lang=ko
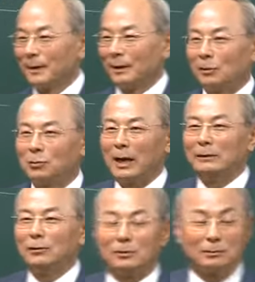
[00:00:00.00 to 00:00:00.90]
아주 그
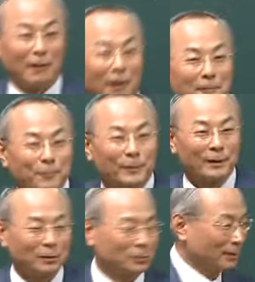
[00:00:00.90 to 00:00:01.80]
앉아 있어.
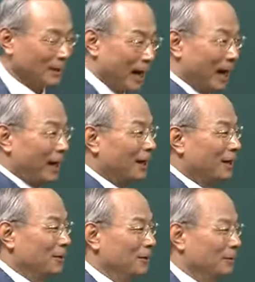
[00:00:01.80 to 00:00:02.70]
야 들어가.
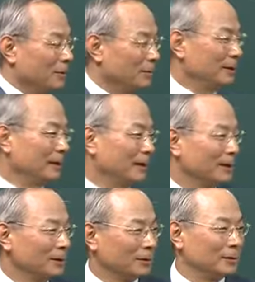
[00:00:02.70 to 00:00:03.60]
그러면 이제
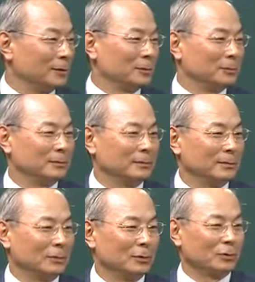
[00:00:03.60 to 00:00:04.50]

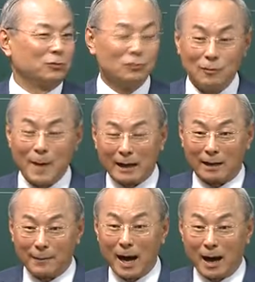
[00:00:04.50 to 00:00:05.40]
궁금한가
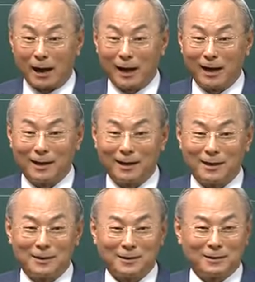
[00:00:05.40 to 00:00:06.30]
봐.
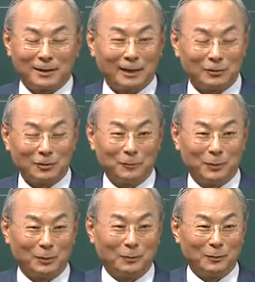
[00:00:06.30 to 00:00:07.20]
그래가지고
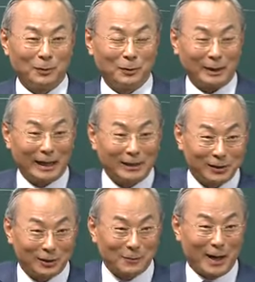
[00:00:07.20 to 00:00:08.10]
뭐, 뭐, 이렇게
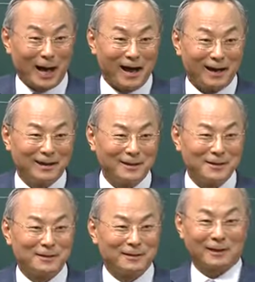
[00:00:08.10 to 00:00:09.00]
열어봐.
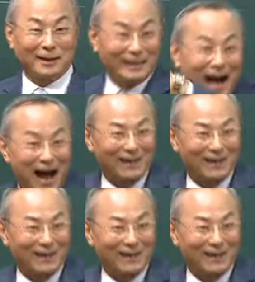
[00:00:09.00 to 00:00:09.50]
그러니까.